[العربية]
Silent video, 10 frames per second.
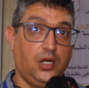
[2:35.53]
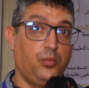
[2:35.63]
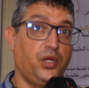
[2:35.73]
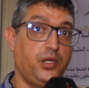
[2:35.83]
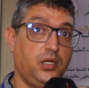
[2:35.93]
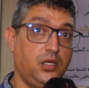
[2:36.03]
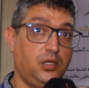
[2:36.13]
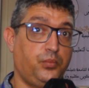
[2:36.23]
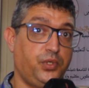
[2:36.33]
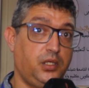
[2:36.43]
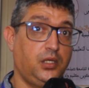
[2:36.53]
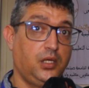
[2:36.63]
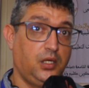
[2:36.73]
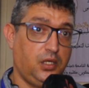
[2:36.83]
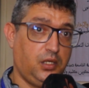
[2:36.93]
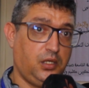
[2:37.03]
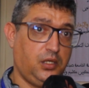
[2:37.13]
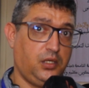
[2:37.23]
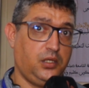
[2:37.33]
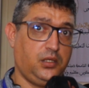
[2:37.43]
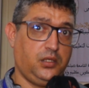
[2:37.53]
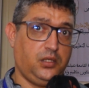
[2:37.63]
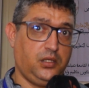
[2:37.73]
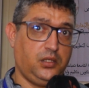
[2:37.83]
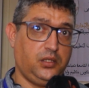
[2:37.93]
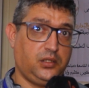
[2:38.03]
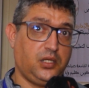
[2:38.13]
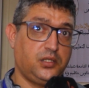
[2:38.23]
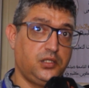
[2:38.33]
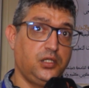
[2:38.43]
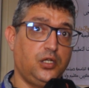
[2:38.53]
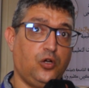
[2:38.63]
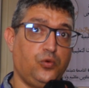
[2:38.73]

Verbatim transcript: المعنيين بتحسين آه،